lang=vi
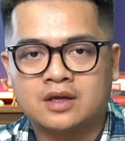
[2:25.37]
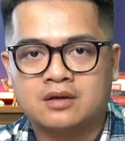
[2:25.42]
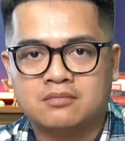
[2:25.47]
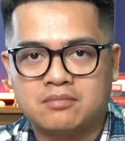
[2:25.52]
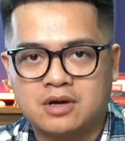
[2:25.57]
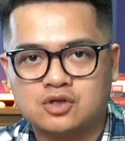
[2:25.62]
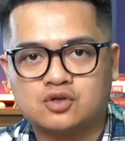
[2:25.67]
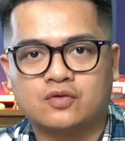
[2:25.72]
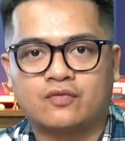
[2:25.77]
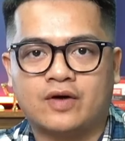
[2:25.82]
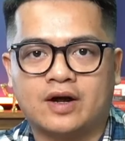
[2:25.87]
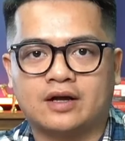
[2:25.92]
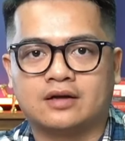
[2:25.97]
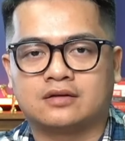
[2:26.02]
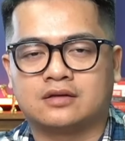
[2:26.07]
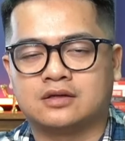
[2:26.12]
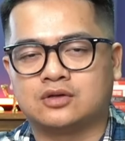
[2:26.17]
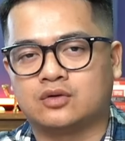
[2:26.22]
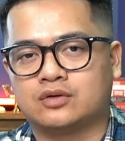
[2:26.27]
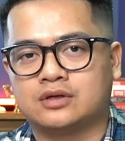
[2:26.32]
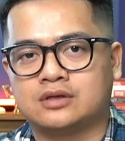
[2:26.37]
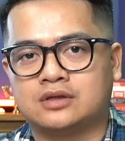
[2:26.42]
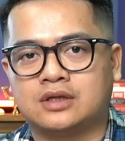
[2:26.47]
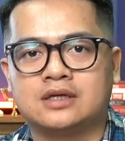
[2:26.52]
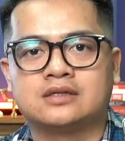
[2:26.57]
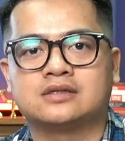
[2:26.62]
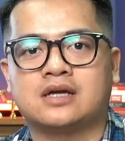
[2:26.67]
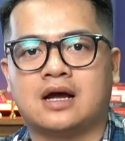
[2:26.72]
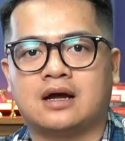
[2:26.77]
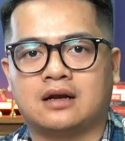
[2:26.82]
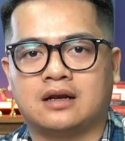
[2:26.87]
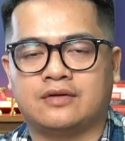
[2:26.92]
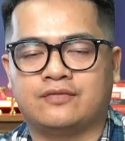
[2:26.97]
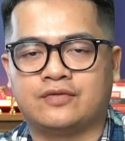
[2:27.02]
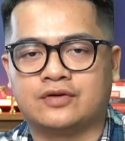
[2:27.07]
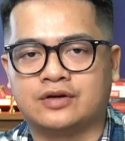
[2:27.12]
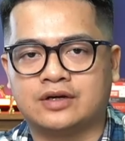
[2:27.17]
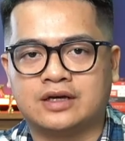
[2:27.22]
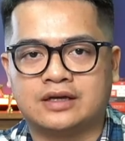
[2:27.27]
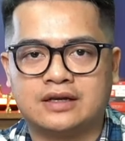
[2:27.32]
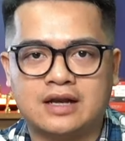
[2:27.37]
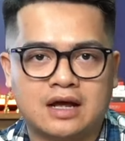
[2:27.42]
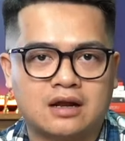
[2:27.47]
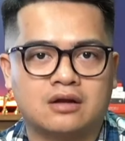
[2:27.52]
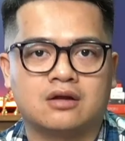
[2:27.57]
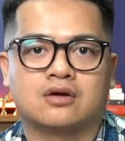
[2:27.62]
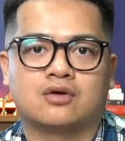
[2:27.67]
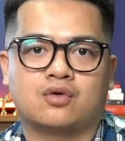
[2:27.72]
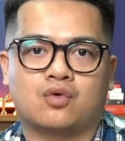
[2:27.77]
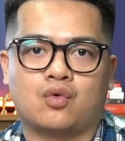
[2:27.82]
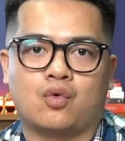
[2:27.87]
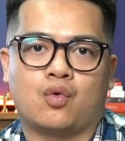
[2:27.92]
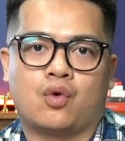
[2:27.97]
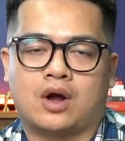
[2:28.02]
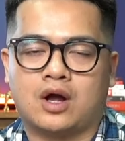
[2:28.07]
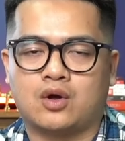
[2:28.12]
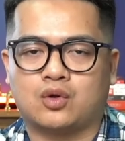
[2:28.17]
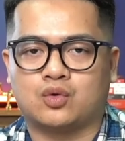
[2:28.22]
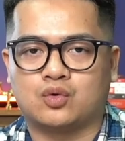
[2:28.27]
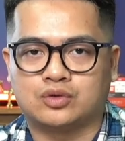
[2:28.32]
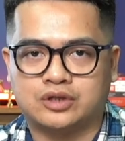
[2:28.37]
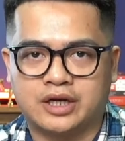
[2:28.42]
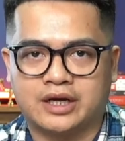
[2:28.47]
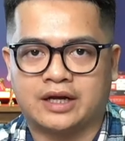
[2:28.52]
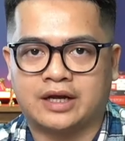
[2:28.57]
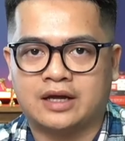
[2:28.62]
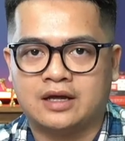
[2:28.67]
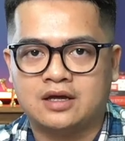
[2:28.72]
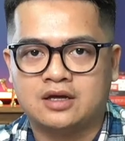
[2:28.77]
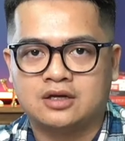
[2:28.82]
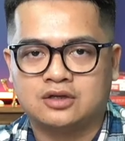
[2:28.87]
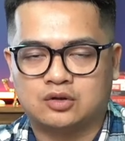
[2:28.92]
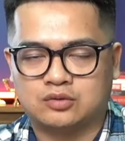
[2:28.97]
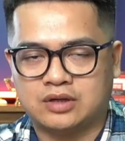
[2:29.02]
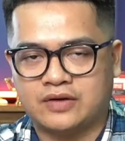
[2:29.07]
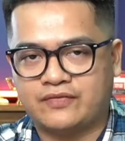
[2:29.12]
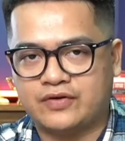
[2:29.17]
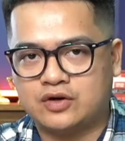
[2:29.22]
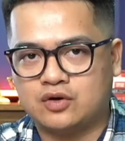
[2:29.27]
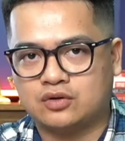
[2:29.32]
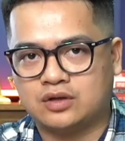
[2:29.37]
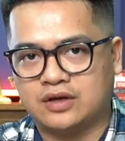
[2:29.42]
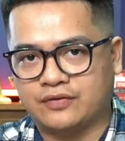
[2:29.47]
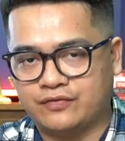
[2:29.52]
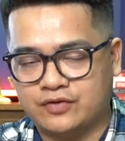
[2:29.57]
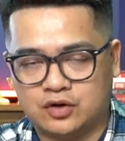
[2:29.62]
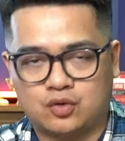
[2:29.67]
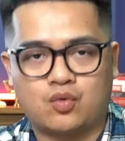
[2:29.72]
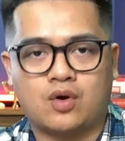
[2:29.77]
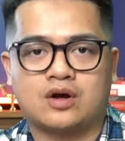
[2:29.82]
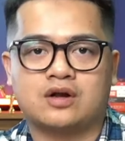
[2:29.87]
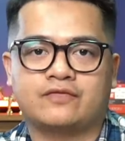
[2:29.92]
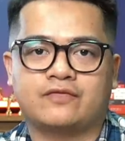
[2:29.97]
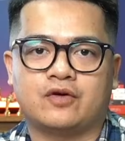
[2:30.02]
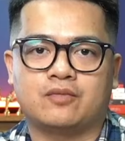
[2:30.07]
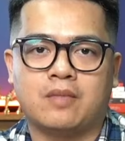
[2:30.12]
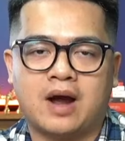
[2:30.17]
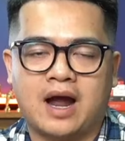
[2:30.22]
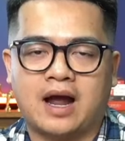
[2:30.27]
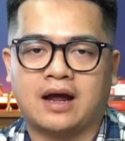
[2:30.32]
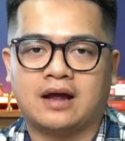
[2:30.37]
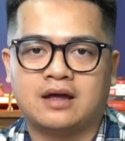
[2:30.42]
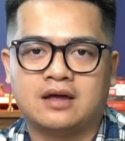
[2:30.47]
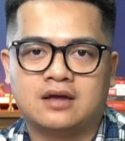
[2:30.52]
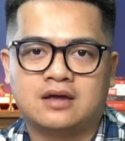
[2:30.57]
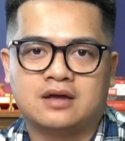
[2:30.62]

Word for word: Mặc dù vậy thì tôi tin rằng là với cái năng lực của các cầu thủ trẻ, chúng ta vẫn có thể vượt qua được vòng bảng.